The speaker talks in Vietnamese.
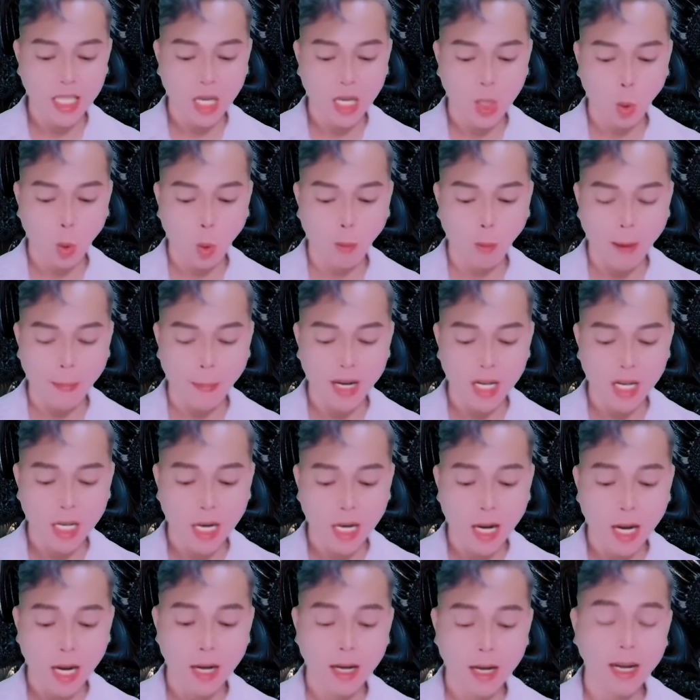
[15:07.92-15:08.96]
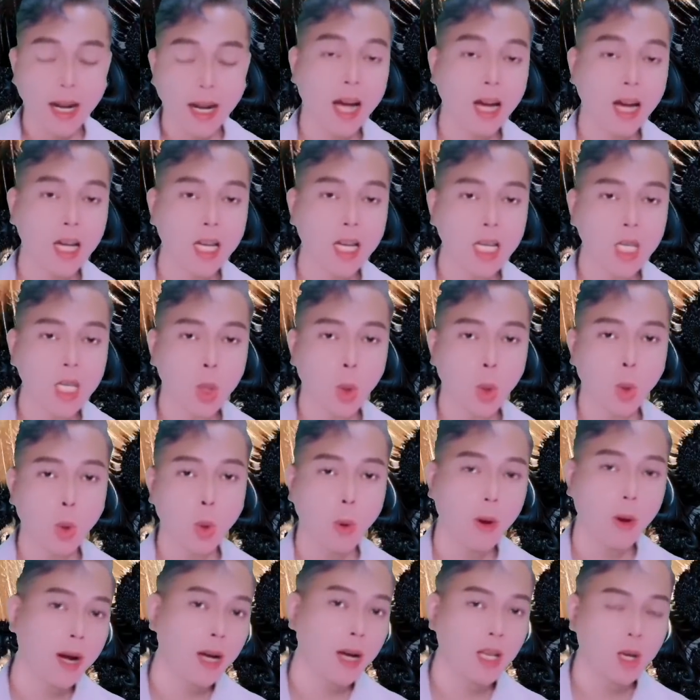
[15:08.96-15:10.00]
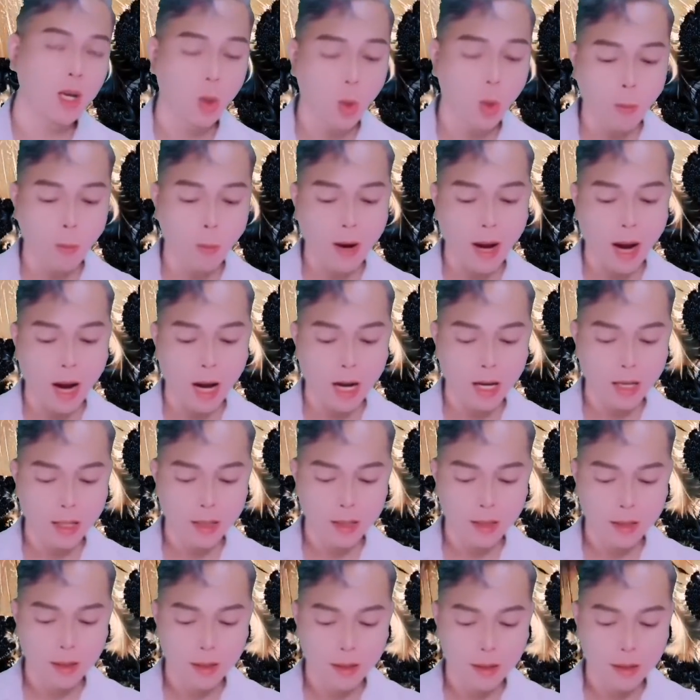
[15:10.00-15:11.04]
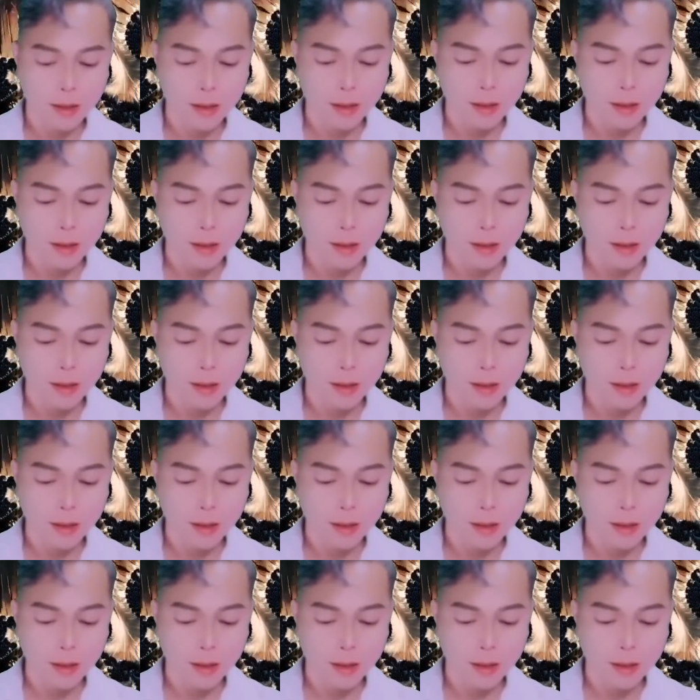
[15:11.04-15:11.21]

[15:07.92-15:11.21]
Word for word: anh đã thất hứa nhiều lần rồi, không phải chỉ mới một hai lần.